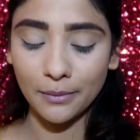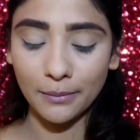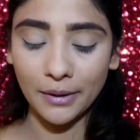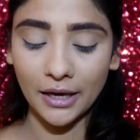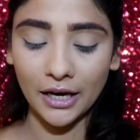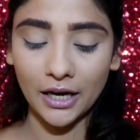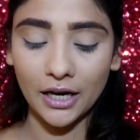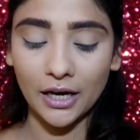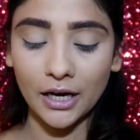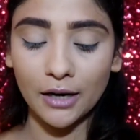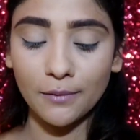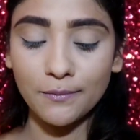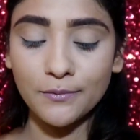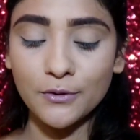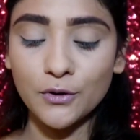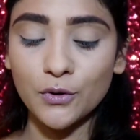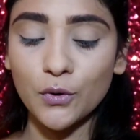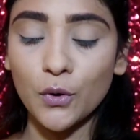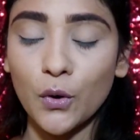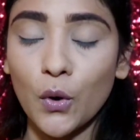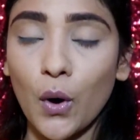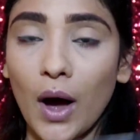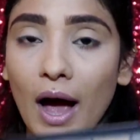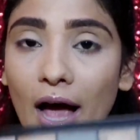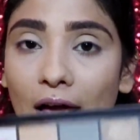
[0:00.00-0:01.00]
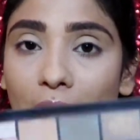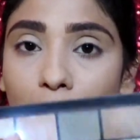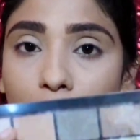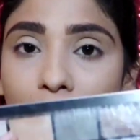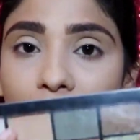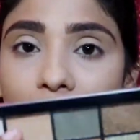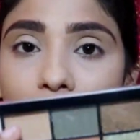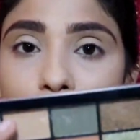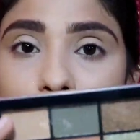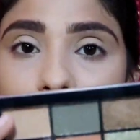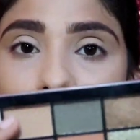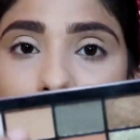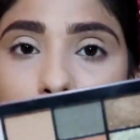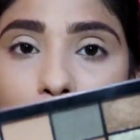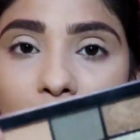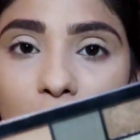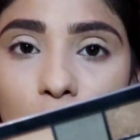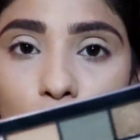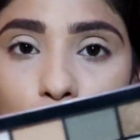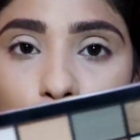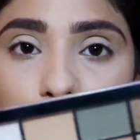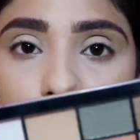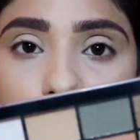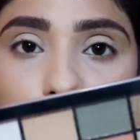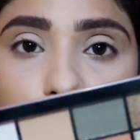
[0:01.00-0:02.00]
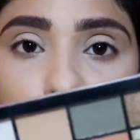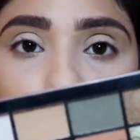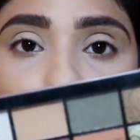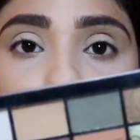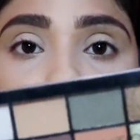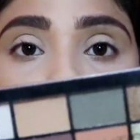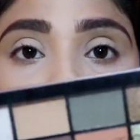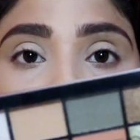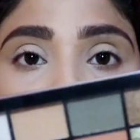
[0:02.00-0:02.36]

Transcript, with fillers: आई मेकअप सो आई मेकअप के लिए मैं यूज़ कर